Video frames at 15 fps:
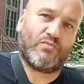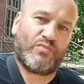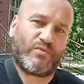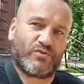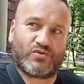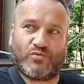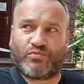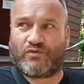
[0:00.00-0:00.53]
po
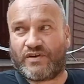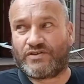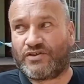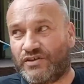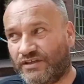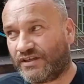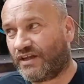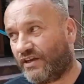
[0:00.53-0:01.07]
prostu
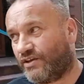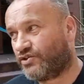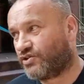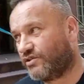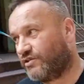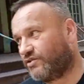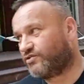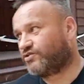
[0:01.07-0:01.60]
prowadzili dalej
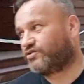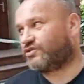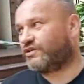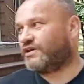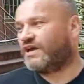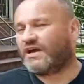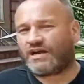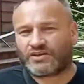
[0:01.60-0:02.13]
czynności,
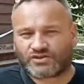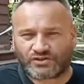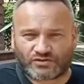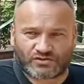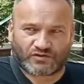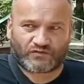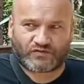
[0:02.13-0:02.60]
a że to są